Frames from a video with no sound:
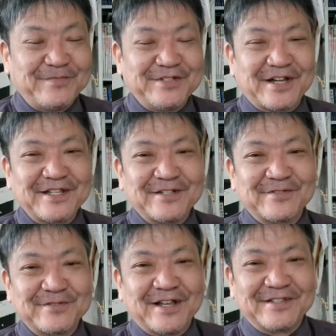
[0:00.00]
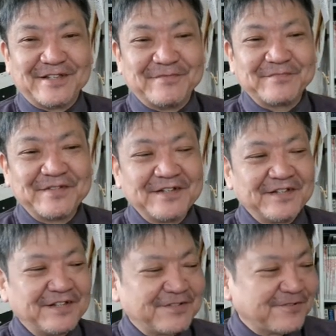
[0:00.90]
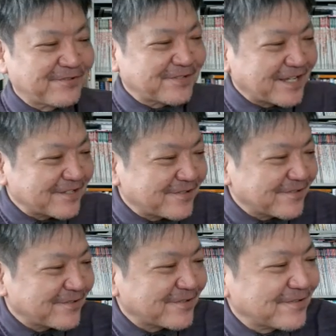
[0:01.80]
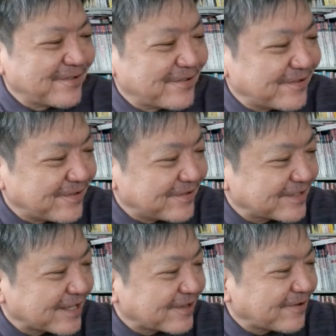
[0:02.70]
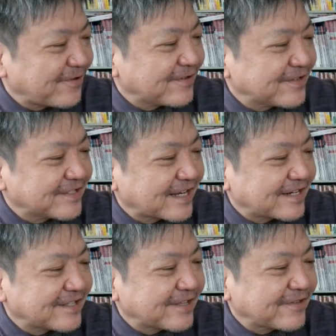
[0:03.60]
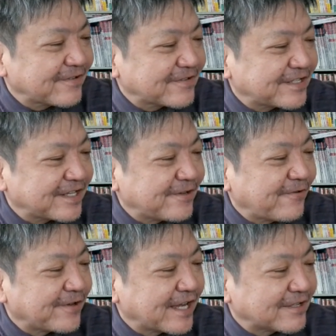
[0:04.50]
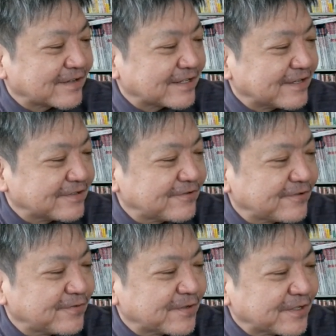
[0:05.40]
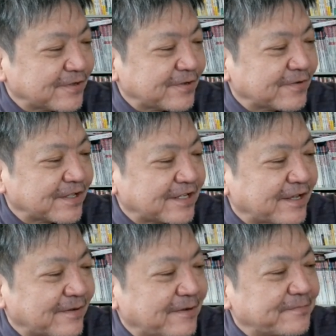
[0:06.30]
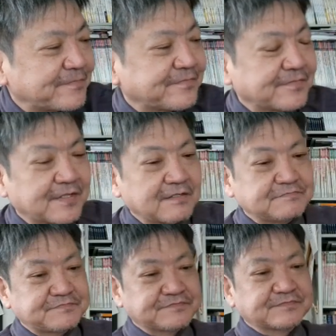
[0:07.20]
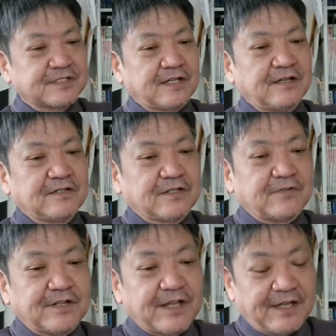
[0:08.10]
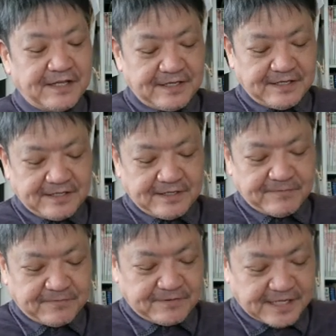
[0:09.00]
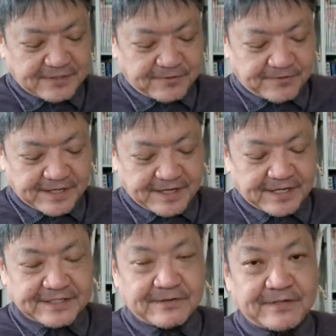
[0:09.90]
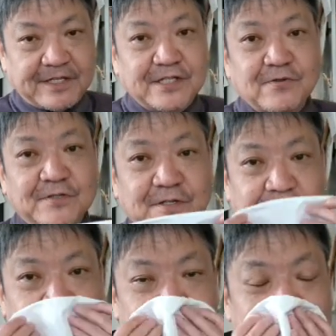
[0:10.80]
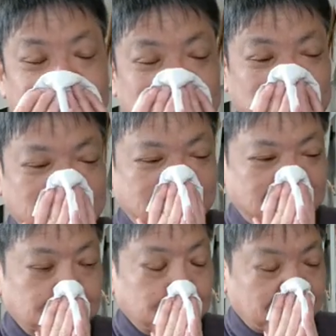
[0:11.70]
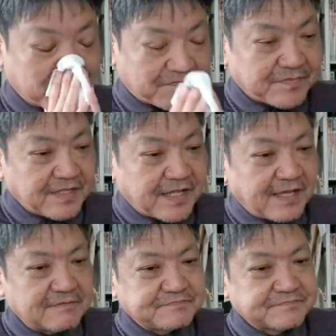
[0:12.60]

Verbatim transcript: 微罪やん、そんなんて。どどっちかっていうと、その、選挙、だから選挙資金法違反とか、そういうもんでしょ、日本的に言えば。でそれで大統領経験者を、ね、起訴してるんです。で